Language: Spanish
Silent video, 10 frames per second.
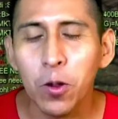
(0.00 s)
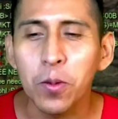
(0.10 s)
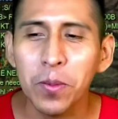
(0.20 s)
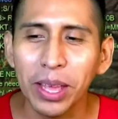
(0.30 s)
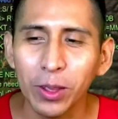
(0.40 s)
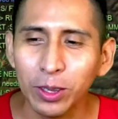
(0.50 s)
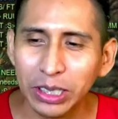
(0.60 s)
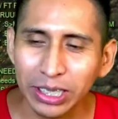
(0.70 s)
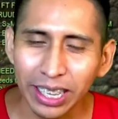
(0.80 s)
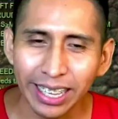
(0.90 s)
¿Cómo me ha dado
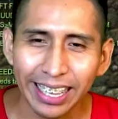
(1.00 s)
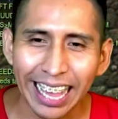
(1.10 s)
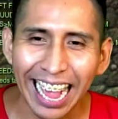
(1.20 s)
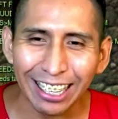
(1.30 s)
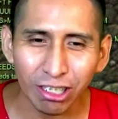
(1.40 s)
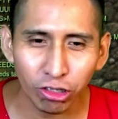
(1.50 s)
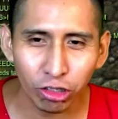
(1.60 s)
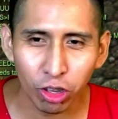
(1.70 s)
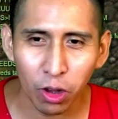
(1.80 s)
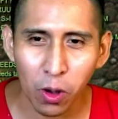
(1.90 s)
Zen? ¡Qué
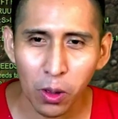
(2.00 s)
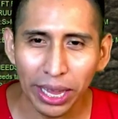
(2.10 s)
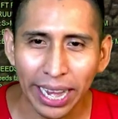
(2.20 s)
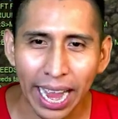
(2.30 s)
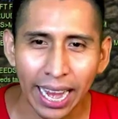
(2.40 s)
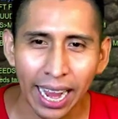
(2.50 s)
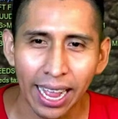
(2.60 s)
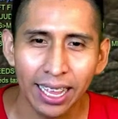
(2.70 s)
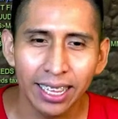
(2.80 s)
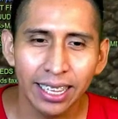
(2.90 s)
asco de
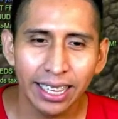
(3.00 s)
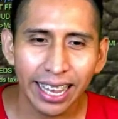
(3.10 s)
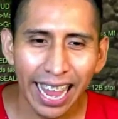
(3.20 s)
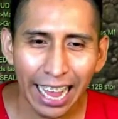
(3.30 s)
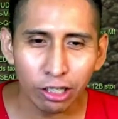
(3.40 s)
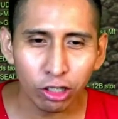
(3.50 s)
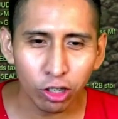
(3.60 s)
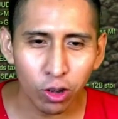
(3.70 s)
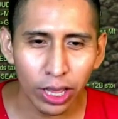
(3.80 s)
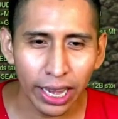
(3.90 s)
caja! ¡Qué
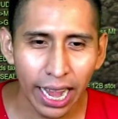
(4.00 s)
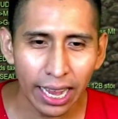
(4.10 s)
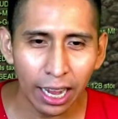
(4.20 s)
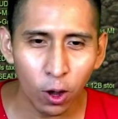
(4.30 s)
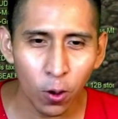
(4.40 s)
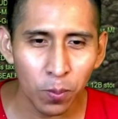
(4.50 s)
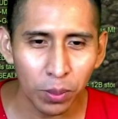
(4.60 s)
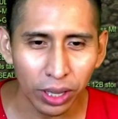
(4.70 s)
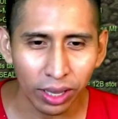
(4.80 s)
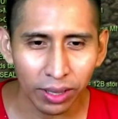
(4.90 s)
asco de caja,
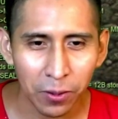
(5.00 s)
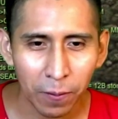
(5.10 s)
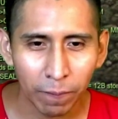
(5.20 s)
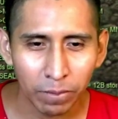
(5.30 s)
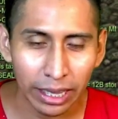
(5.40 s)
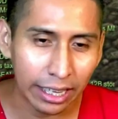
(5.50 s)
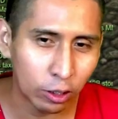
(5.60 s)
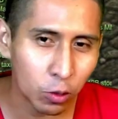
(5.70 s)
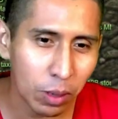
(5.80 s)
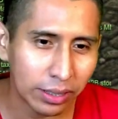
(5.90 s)
compi! Es que
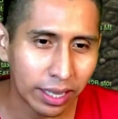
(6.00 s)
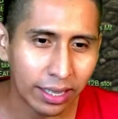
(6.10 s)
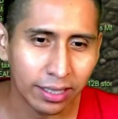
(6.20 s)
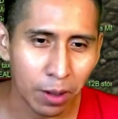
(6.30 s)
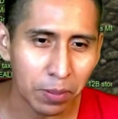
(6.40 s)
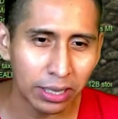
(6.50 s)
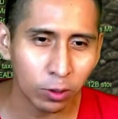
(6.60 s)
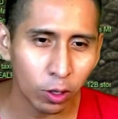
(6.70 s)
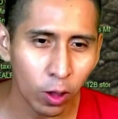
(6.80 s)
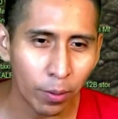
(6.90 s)
es un más 3.
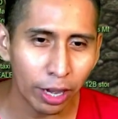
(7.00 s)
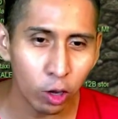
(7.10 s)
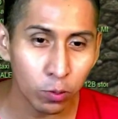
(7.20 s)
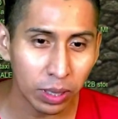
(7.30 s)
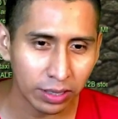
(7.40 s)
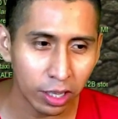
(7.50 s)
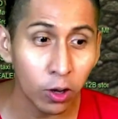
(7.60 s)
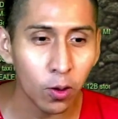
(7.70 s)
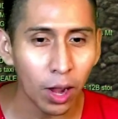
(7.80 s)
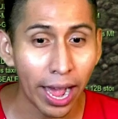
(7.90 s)
Capaz cuando abra los más
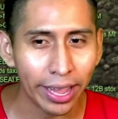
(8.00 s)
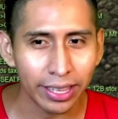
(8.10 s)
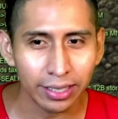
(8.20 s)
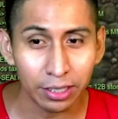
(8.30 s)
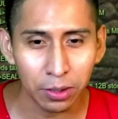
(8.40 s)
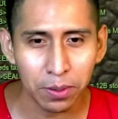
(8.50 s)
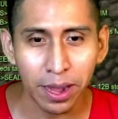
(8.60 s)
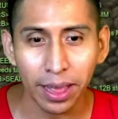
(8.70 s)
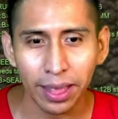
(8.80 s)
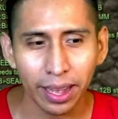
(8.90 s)
5, ahí sí me
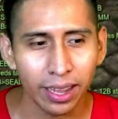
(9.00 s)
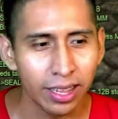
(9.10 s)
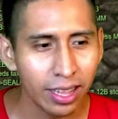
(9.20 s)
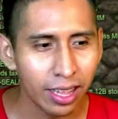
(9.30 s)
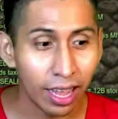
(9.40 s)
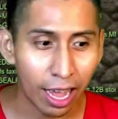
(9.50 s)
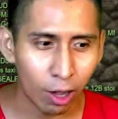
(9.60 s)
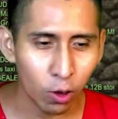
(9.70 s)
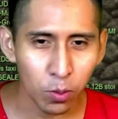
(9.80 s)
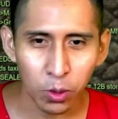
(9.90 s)
va a dar
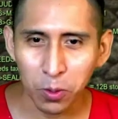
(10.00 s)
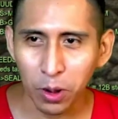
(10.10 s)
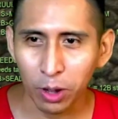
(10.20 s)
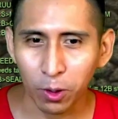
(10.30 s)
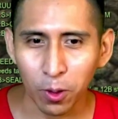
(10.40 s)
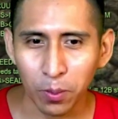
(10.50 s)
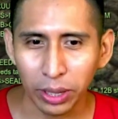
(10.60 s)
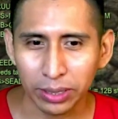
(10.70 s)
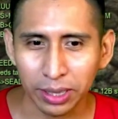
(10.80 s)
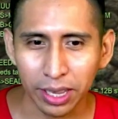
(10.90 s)
algo muy bueno,
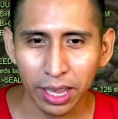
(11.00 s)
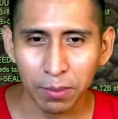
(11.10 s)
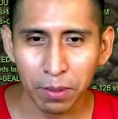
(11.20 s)
copia. Así que